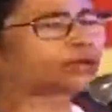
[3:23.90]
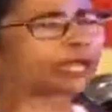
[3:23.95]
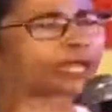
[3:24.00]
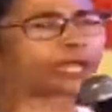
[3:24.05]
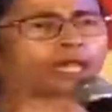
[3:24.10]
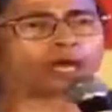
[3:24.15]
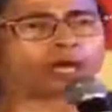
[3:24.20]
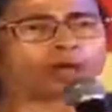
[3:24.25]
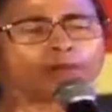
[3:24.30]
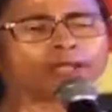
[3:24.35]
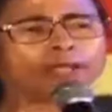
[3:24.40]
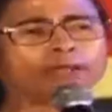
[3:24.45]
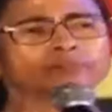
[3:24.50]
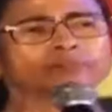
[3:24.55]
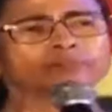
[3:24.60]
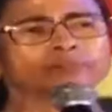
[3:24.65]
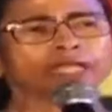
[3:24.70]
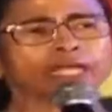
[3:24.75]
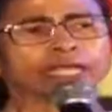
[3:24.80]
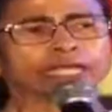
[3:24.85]
খেলা হবে
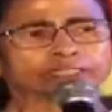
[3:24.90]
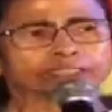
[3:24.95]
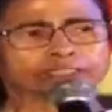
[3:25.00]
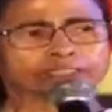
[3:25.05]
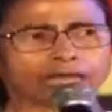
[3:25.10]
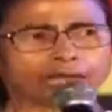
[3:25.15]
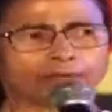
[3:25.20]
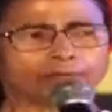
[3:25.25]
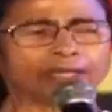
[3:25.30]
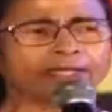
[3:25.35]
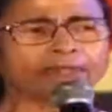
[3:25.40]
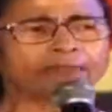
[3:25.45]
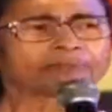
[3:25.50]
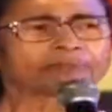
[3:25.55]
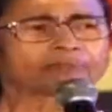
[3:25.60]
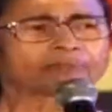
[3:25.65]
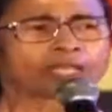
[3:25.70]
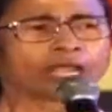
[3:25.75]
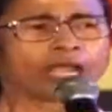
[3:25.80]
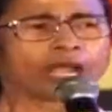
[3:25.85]
যাবেন
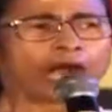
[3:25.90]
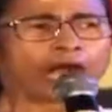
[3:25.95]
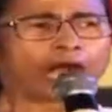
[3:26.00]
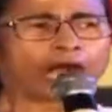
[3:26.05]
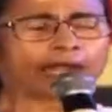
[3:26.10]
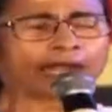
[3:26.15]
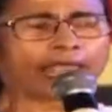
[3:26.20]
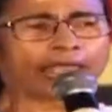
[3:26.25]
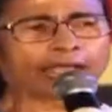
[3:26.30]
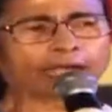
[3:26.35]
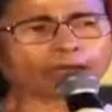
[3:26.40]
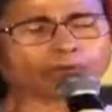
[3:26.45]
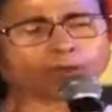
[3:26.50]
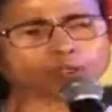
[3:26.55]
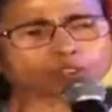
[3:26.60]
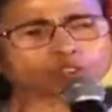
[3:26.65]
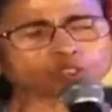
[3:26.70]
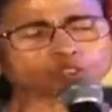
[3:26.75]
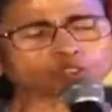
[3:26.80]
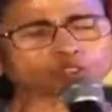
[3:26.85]
আর এক
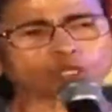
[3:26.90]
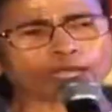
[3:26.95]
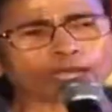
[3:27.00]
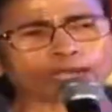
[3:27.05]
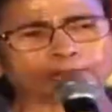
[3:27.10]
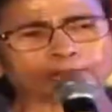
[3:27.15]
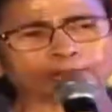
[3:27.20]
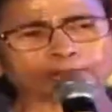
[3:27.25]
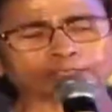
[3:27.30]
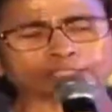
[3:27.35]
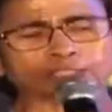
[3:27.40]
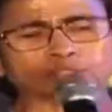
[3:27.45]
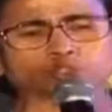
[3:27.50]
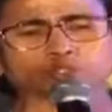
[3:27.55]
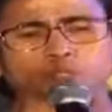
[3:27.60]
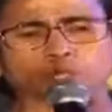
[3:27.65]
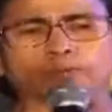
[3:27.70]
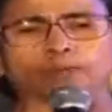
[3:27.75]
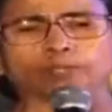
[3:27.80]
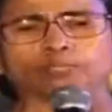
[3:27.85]
বছর ধরে আপনাদের
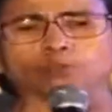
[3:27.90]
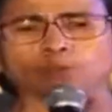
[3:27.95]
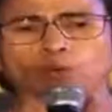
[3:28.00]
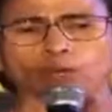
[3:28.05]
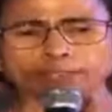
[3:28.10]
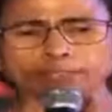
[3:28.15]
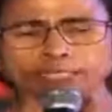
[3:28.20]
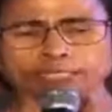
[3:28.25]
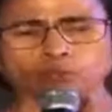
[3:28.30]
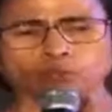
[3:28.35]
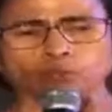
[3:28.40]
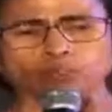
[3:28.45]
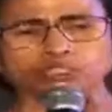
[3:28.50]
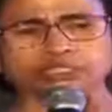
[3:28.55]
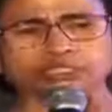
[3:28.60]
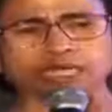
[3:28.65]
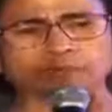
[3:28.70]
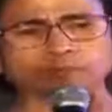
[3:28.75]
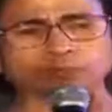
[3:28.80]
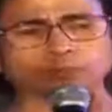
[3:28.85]
চলবে দু হাজার
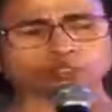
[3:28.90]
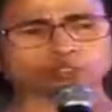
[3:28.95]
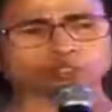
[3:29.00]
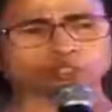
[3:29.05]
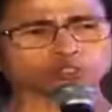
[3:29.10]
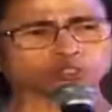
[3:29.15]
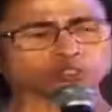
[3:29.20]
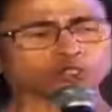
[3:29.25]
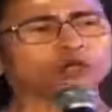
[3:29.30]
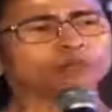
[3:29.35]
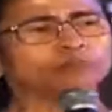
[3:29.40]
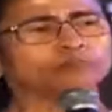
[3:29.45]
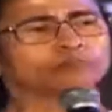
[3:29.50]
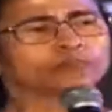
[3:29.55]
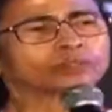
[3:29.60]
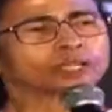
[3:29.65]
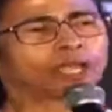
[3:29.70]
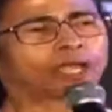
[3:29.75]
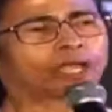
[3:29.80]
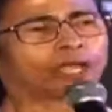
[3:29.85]
সাল পর্যন্ত
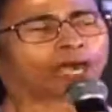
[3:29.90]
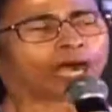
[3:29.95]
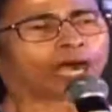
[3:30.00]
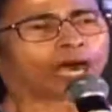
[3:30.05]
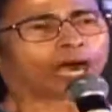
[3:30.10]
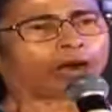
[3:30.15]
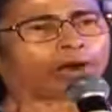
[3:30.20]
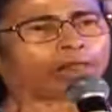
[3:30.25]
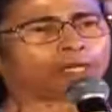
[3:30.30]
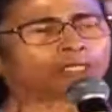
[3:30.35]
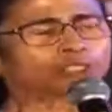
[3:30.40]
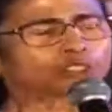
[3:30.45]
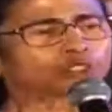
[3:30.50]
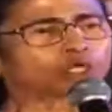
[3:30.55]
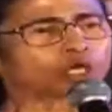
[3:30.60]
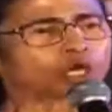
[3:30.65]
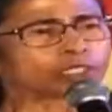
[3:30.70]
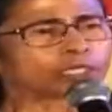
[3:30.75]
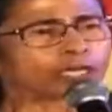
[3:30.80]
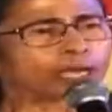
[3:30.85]
আমার
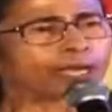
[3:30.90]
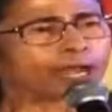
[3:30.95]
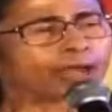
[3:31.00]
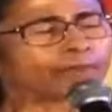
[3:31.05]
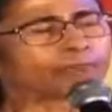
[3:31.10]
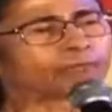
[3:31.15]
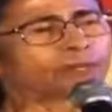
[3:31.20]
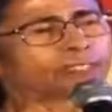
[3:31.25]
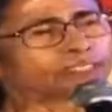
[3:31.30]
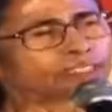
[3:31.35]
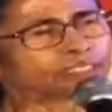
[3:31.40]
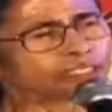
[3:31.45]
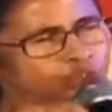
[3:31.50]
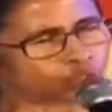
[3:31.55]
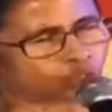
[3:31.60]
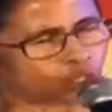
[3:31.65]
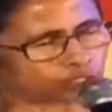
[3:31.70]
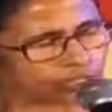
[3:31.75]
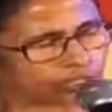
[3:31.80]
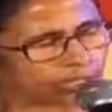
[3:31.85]
সরকার আপনাদেরই
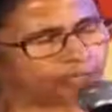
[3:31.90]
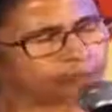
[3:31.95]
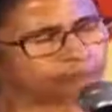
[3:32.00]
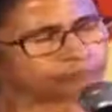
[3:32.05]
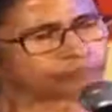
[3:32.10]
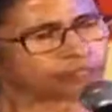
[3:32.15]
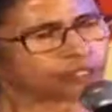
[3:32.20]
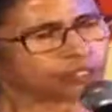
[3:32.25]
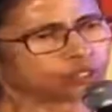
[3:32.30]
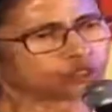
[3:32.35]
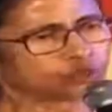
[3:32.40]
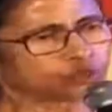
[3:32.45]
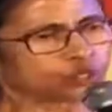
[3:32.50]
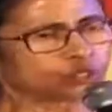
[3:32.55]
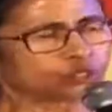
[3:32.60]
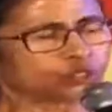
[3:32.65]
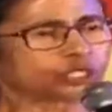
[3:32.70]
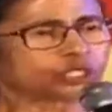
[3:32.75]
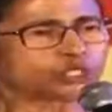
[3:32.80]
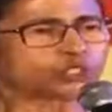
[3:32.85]
সরকার
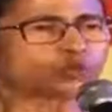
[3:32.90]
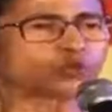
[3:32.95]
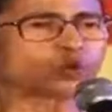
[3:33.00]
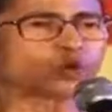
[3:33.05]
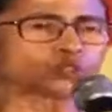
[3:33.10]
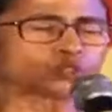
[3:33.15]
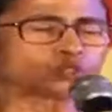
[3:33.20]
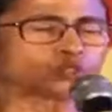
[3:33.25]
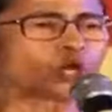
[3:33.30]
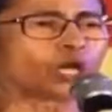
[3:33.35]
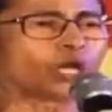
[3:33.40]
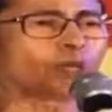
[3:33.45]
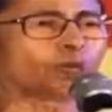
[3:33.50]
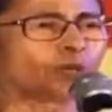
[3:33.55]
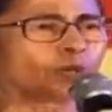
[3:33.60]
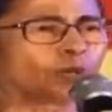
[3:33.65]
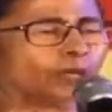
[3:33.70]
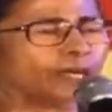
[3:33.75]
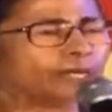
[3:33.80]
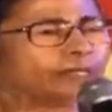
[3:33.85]
যদি কিছু করতে হয়
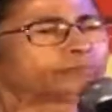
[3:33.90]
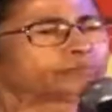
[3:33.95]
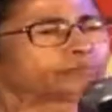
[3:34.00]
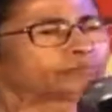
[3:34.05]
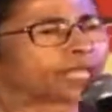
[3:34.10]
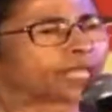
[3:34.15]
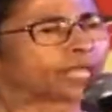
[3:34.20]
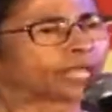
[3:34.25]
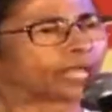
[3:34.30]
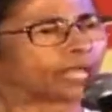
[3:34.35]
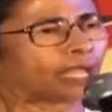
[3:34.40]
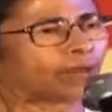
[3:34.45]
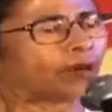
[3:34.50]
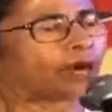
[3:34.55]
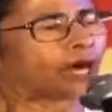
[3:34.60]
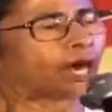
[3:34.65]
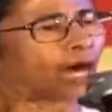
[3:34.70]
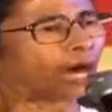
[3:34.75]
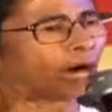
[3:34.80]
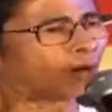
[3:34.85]
বলবেন
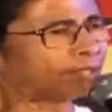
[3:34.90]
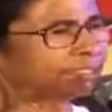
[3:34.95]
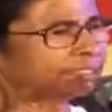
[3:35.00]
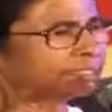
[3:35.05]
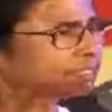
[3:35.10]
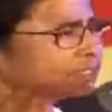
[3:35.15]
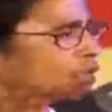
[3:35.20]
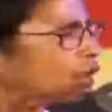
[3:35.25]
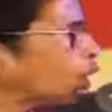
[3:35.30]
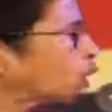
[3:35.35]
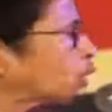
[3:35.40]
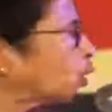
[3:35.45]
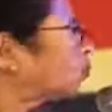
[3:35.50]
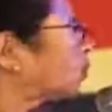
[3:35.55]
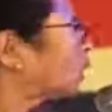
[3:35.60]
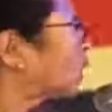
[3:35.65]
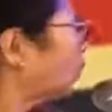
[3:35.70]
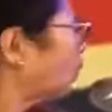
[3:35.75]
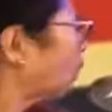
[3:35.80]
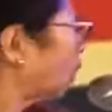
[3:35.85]
এবং আমি যেটা
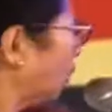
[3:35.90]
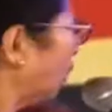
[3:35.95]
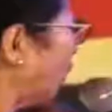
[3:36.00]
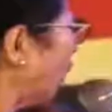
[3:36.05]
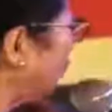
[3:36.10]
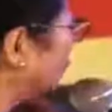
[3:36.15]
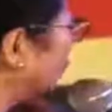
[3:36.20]
অরূপকে বলবো